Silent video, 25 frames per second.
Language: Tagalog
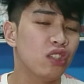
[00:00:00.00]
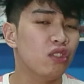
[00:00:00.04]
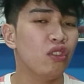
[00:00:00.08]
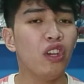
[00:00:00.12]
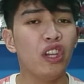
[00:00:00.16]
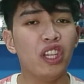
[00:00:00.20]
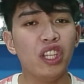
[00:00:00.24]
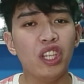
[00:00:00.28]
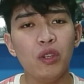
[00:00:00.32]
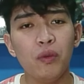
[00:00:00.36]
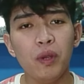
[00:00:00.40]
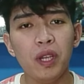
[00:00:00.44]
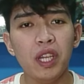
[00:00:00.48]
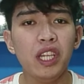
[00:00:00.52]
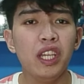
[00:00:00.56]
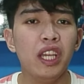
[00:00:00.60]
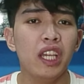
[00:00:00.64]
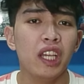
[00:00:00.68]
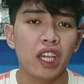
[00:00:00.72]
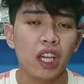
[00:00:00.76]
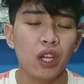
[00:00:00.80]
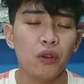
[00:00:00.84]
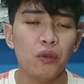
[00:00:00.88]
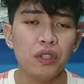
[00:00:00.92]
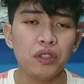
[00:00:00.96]
So
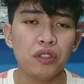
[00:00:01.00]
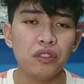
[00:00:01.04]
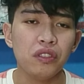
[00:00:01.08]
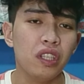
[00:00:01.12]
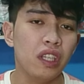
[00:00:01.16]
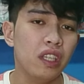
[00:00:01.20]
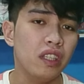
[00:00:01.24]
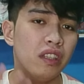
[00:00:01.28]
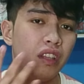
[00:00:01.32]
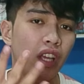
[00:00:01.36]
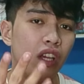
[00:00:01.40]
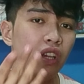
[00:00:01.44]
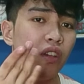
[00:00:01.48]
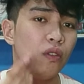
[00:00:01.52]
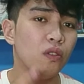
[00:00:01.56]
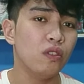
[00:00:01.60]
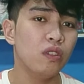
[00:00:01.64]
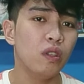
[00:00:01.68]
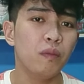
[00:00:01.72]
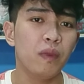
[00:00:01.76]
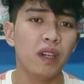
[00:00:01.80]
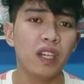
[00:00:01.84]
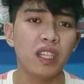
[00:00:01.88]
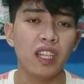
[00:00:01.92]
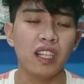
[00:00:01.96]
anyway, I want to say thank
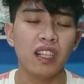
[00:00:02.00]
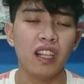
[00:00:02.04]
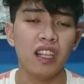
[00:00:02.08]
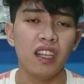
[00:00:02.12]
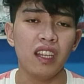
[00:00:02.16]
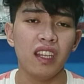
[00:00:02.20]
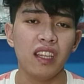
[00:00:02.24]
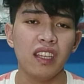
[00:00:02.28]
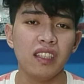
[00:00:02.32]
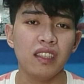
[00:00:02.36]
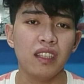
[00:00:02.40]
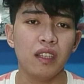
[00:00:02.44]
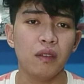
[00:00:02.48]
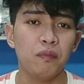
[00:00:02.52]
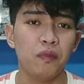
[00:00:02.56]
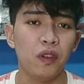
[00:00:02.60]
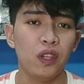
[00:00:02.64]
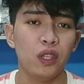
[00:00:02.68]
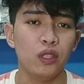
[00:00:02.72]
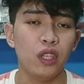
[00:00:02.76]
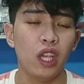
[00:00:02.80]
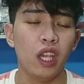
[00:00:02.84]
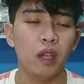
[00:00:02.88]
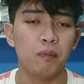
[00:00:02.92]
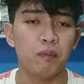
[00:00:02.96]
you sa mga nag-like ng
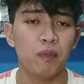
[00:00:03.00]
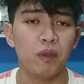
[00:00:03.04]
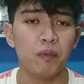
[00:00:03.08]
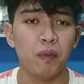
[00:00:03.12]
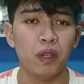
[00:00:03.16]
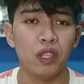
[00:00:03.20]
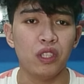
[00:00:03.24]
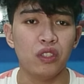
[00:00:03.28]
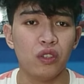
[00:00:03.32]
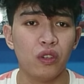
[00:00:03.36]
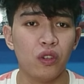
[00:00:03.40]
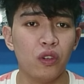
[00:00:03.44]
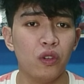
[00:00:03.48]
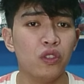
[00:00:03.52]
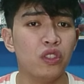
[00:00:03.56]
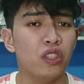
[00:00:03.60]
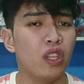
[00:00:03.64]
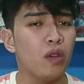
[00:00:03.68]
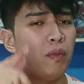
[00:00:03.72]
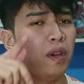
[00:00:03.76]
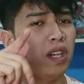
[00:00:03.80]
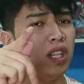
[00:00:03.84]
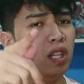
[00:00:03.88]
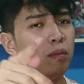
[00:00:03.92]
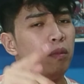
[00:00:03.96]
KP page ko,
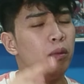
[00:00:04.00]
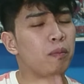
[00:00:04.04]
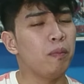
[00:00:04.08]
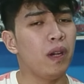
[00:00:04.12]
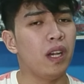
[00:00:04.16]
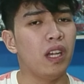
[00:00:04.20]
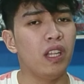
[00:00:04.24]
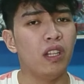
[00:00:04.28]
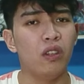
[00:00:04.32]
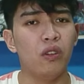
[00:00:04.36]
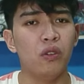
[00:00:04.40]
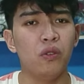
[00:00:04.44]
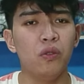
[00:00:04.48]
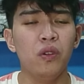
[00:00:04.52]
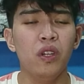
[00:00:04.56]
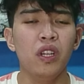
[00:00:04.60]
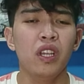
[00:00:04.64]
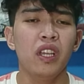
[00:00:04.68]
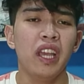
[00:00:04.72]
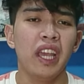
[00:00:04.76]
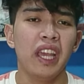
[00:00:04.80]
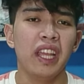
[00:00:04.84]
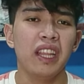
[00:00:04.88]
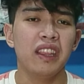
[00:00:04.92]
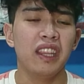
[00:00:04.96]
sa mga nagpa-follow,
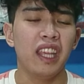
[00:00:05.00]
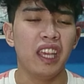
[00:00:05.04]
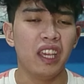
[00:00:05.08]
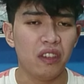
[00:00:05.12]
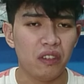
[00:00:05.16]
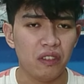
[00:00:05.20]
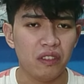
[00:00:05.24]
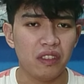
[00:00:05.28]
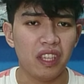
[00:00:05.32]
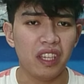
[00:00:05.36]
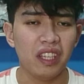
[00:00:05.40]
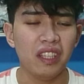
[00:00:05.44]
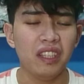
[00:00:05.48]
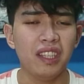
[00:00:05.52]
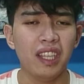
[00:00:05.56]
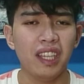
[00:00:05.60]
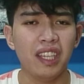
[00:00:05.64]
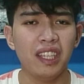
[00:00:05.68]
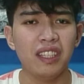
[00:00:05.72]
Thank you din.